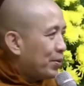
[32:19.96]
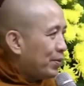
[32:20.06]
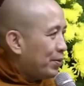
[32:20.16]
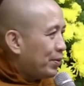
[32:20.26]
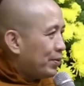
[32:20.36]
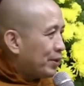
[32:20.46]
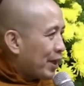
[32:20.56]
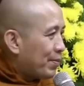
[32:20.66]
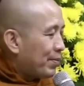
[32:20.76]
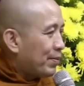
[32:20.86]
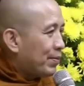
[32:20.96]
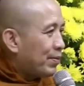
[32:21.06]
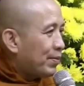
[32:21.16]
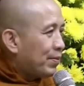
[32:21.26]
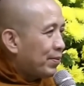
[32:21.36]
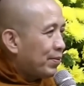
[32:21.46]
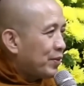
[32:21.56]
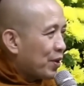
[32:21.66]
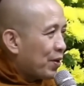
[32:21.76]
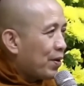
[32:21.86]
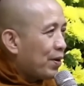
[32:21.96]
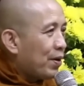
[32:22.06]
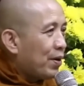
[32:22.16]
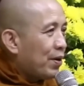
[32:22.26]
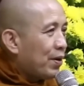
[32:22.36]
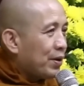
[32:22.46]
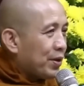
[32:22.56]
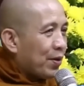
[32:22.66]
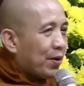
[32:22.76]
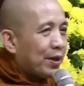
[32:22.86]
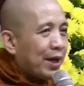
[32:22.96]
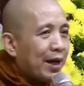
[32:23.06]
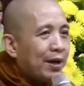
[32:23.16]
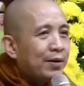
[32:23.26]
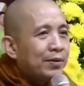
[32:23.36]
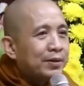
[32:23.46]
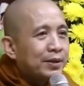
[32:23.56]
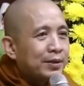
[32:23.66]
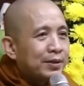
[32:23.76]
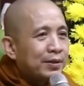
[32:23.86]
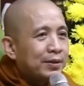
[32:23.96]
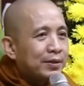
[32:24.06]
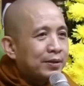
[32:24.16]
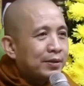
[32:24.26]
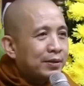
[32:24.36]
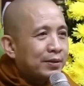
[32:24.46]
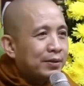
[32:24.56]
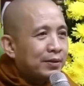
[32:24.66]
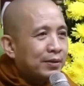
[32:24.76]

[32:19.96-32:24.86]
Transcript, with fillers: tu tâm so nhỏ đau thương